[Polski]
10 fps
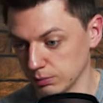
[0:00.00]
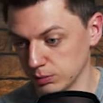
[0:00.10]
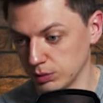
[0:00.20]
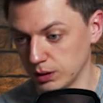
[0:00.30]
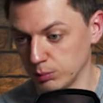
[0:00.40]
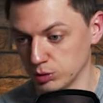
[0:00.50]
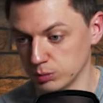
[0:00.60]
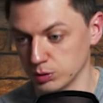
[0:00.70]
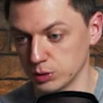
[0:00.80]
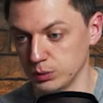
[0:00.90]
tutaj
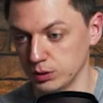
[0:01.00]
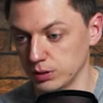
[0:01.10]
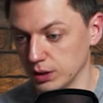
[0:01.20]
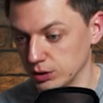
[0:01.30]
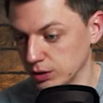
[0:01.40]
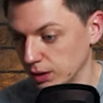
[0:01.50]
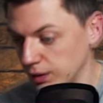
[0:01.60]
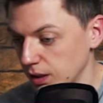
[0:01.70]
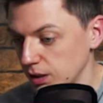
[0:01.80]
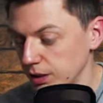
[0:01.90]
możemy sobie dodać
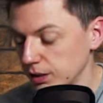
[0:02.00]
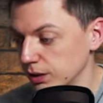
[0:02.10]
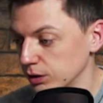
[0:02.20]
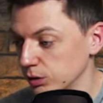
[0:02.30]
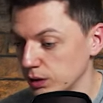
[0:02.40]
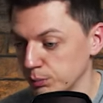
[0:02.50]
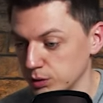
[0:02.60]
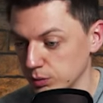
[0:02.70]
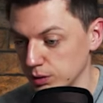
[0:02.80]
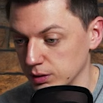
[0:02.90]
ten link do na
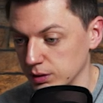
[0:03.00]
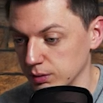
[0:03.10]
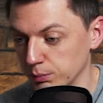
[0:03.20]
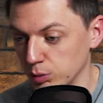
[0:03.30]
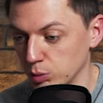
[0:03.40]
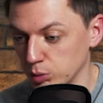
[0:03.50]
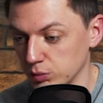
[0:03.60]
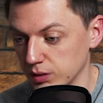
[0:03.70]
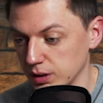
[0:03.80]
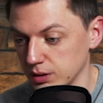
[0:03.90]
przykład
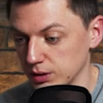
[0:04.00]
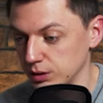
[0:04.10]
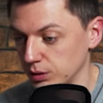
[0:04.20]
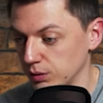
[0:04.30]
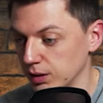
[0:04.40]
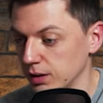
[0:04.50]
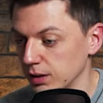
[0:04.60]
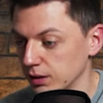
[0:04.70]
produktów na naszej stronie.